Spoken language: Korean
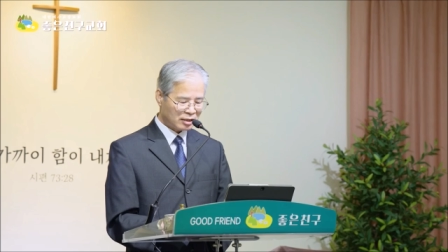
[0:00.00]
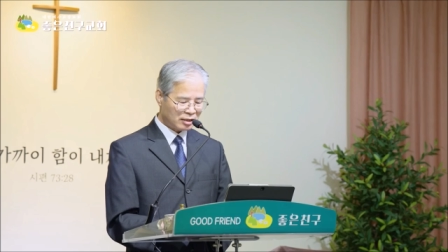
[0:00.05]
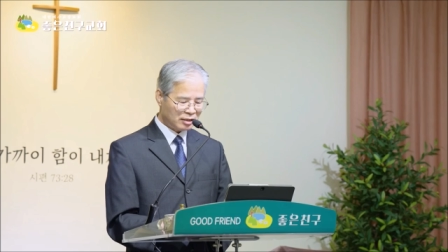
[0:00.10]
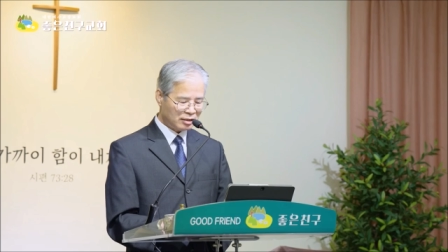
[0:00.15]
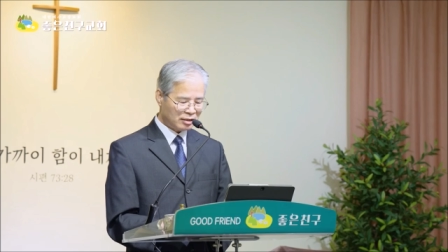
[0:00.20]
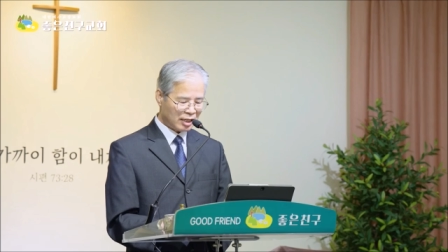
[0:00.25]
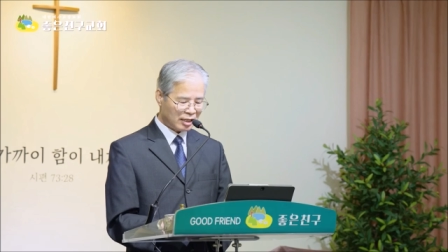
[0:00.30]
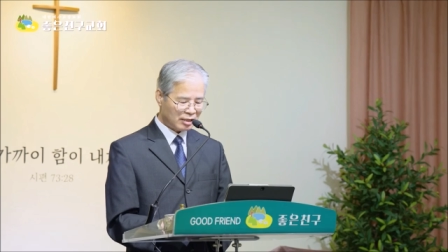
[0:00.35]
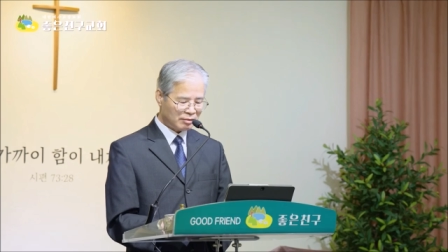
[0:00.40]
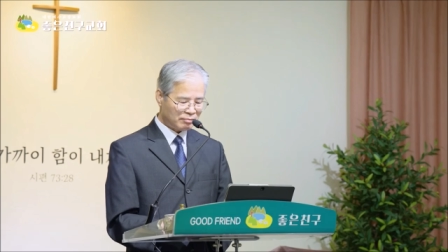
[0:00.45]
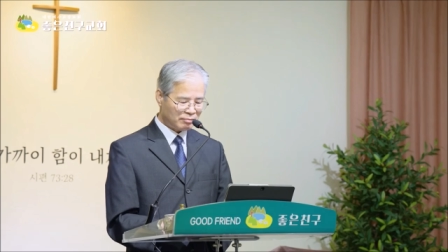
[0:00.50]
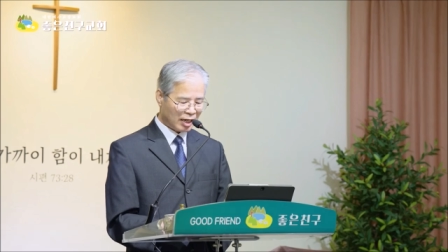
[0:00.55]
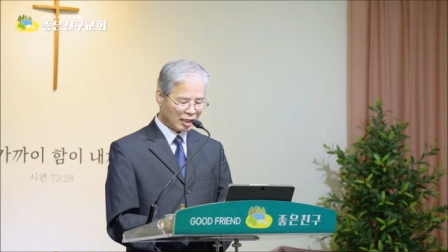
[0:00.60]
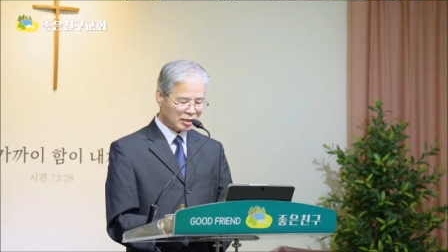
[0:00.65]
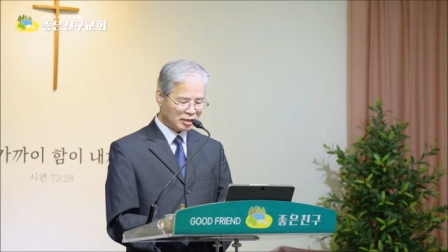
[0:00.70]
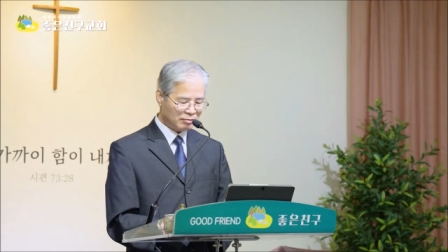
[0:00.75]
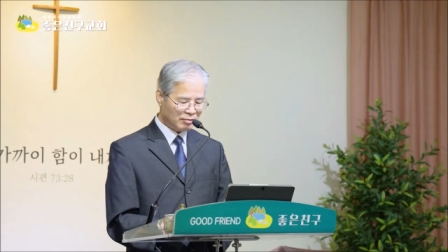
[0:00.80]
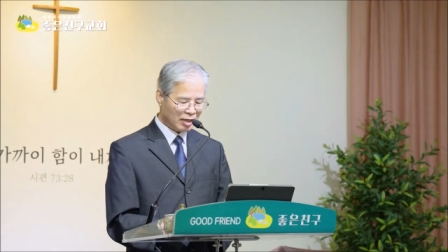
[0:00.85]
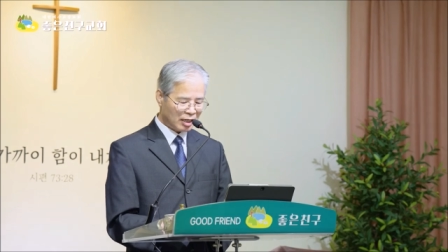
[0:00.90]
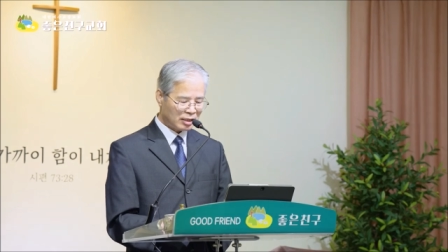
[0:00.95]
끝나는
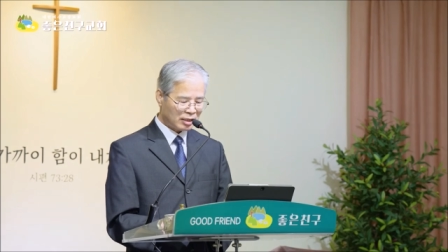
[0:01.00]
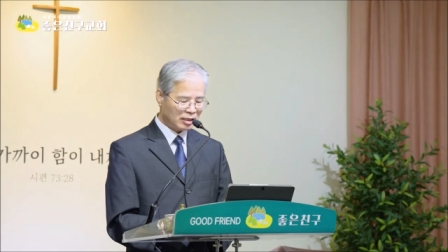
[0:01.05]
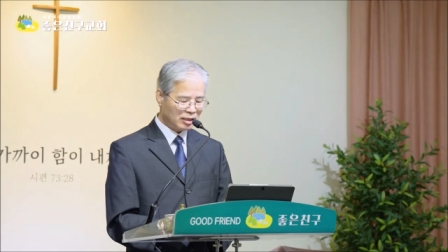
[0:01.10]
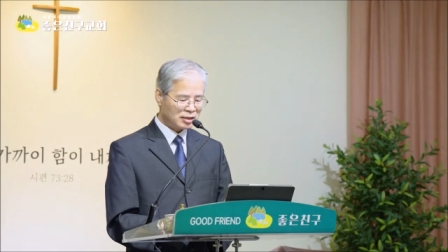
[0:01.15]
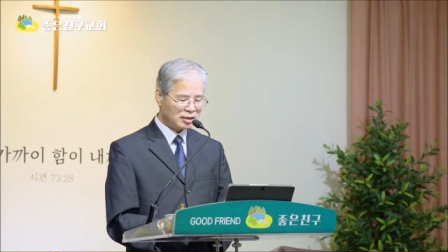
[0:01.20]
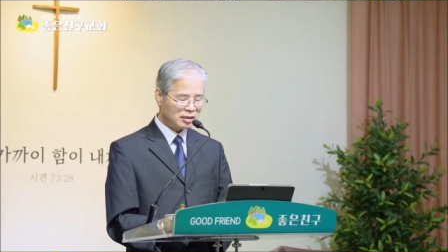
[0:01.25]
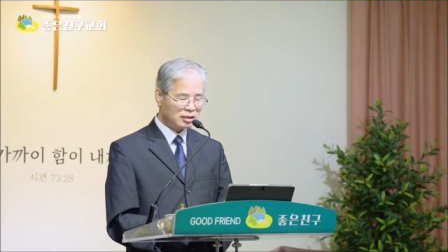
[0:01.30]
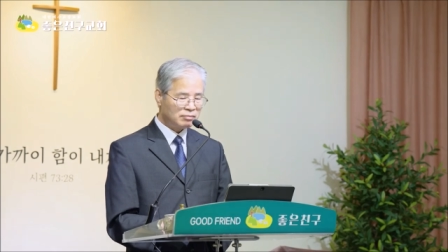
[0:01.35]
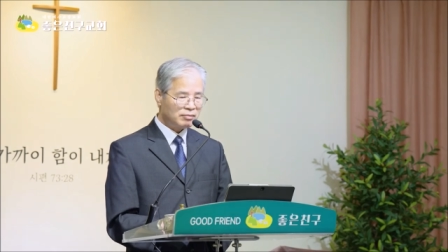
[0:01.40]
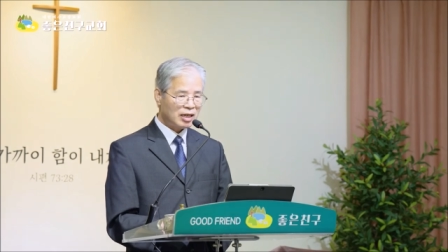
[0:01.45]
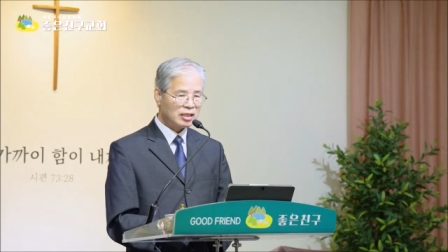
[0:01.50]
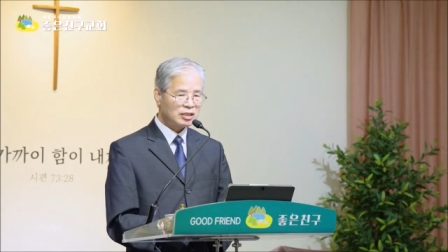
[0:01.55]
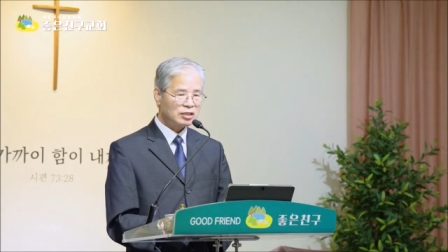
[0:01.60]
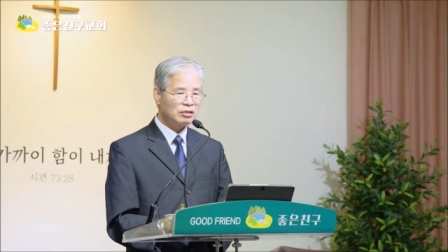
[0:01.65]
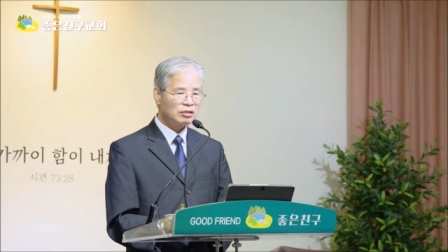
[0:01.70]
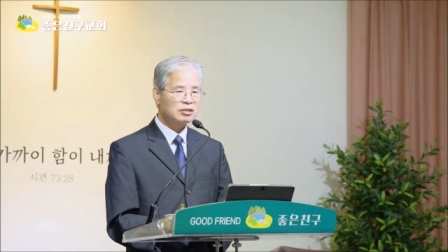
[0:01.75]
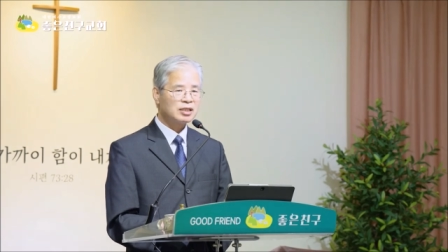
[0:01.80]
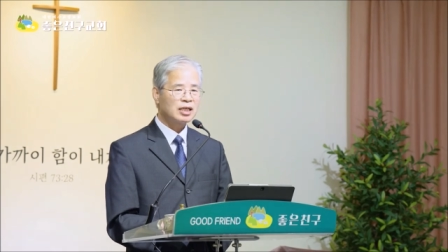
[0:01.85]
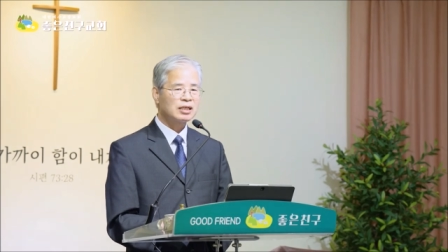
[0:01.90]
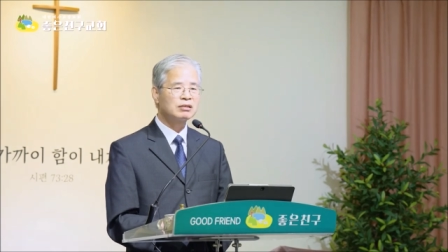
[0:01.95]
마지막
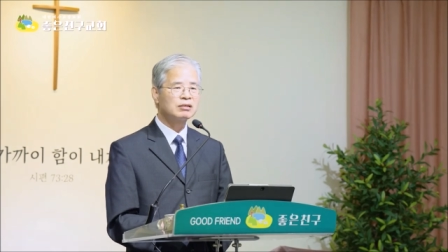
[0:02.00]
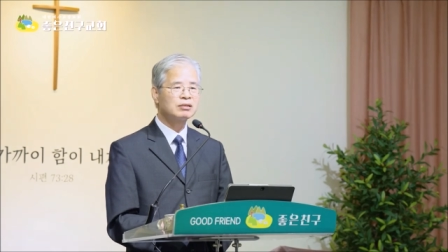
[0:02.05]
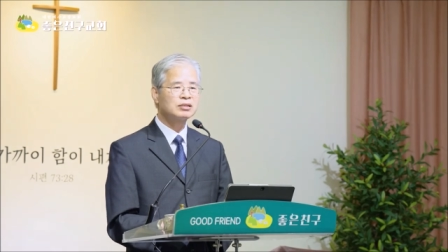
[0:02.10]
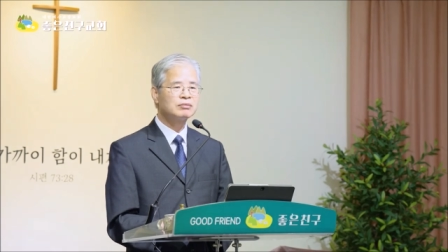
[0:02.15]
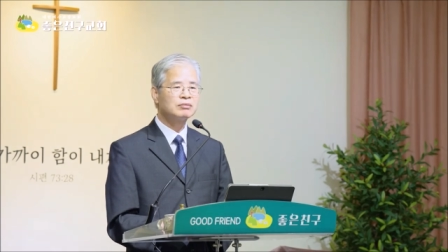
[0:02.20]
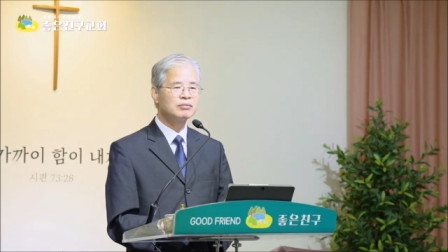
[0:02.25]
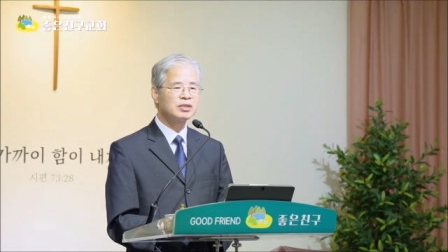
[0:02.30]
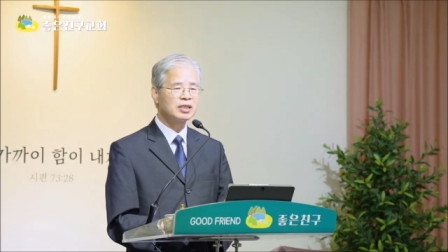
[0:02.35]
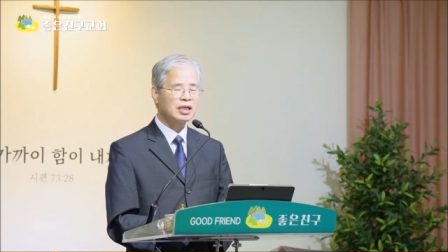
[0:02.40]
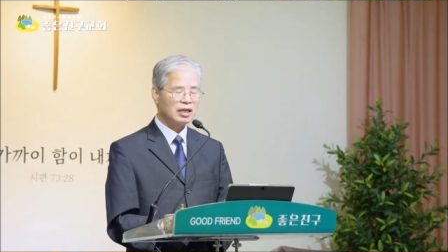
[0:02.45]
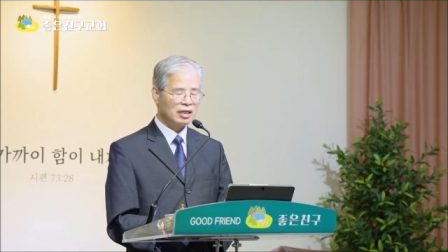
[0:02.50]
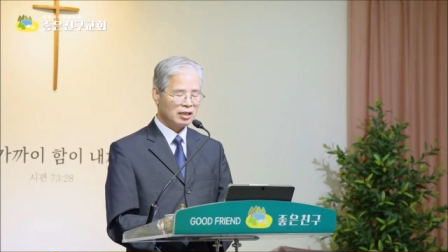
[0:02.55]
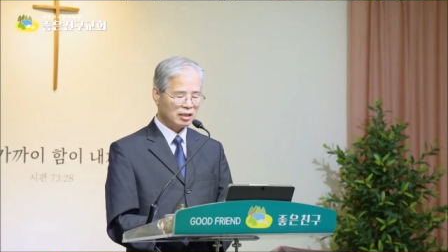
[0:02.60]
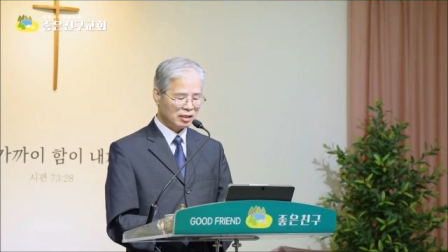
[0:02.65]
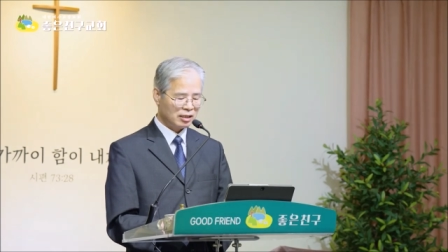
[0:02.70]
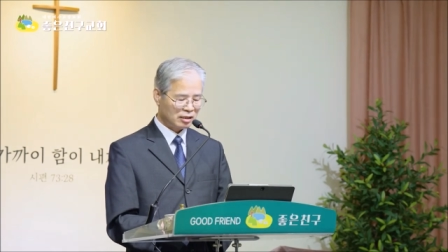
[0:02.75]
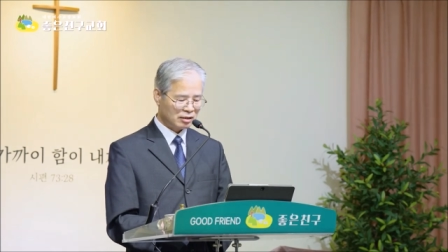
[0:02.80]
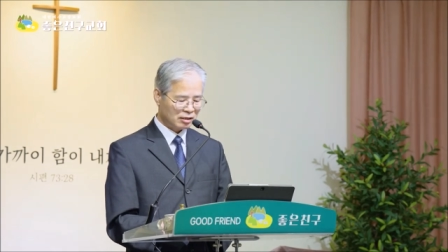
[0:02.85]
음악지였다는 것입니다.